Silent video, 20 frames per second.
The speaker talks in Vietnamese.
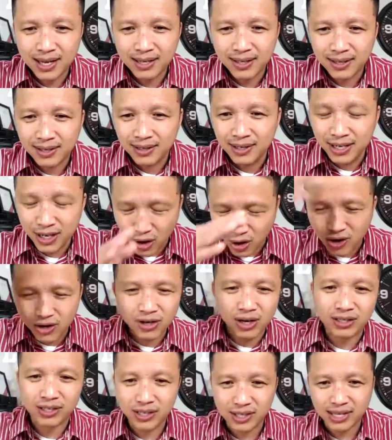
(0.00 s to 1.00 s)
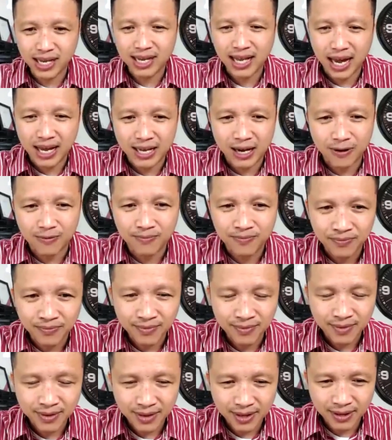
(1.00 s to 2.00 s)
ok đi vô hướng đó thì nó sẽ dài
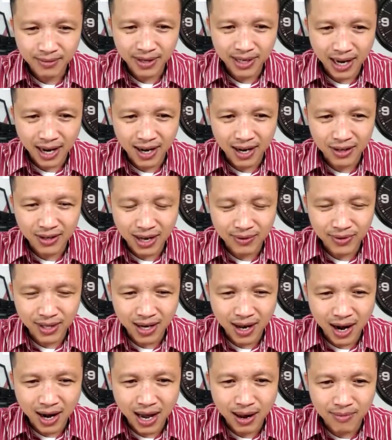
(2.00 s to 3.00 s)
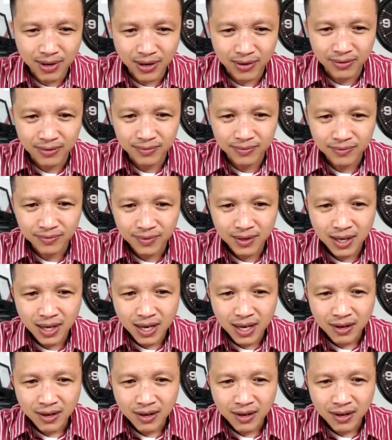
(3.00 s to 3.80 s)
dòng nhưng mà trả lời cho em tới đó để em hiểu